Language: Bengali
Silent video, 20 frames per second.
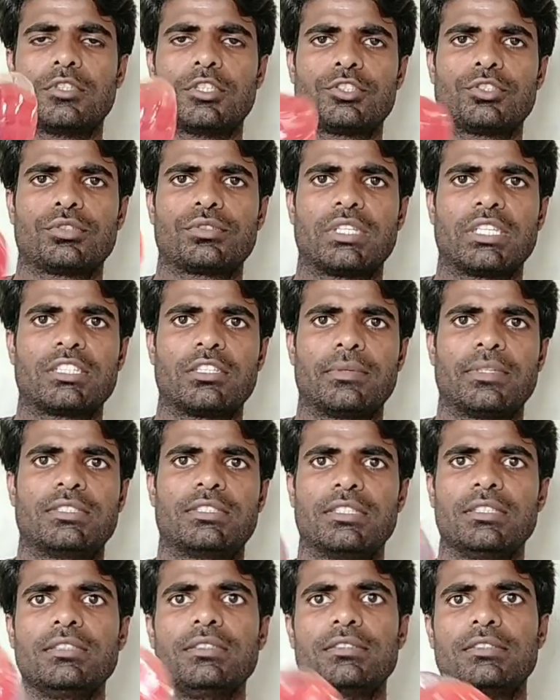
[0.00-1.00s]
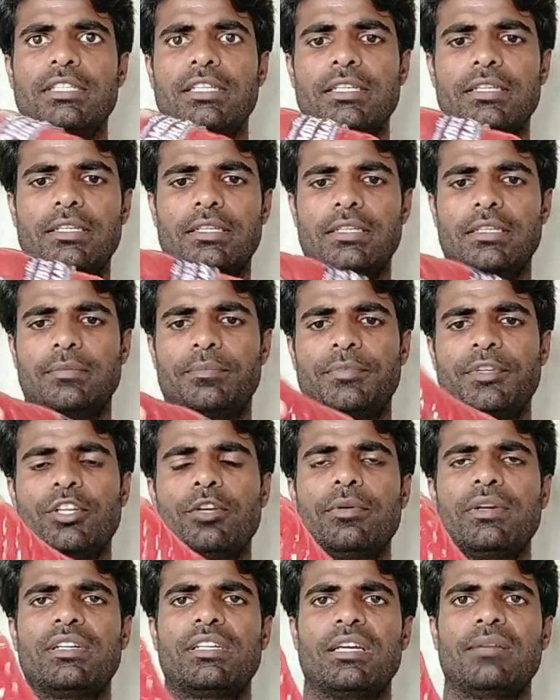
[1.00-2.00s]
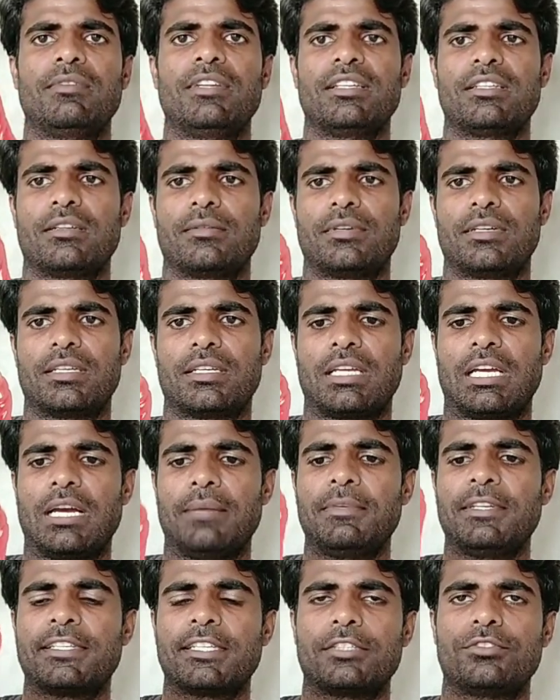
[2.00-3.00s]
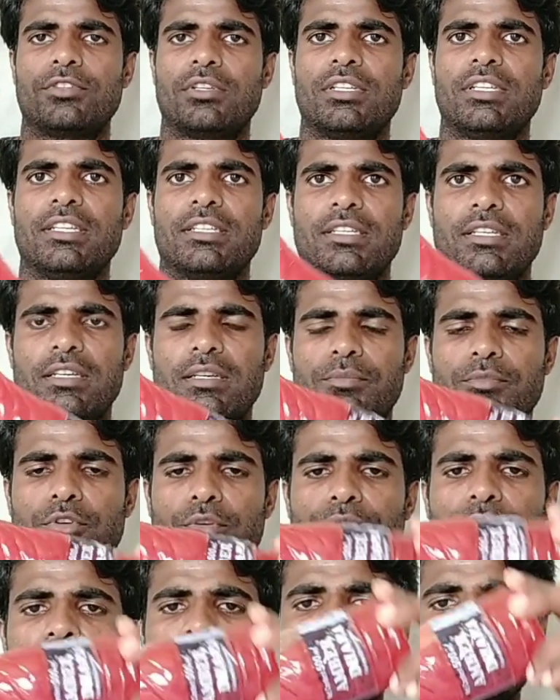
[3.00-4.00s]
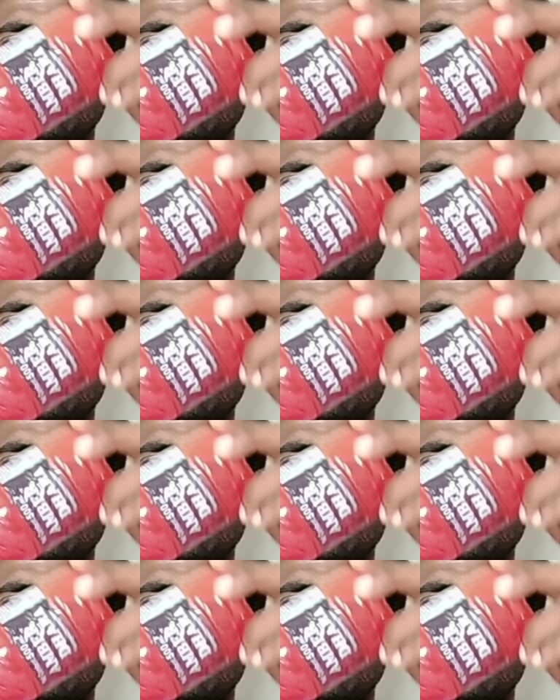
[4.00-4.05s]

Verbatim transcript: দর্শক দেখতে পাচ্ছেন যে পিনোমের ট্যাবলেট আমার হাফ লিটার জলে এটা পুরোপুরি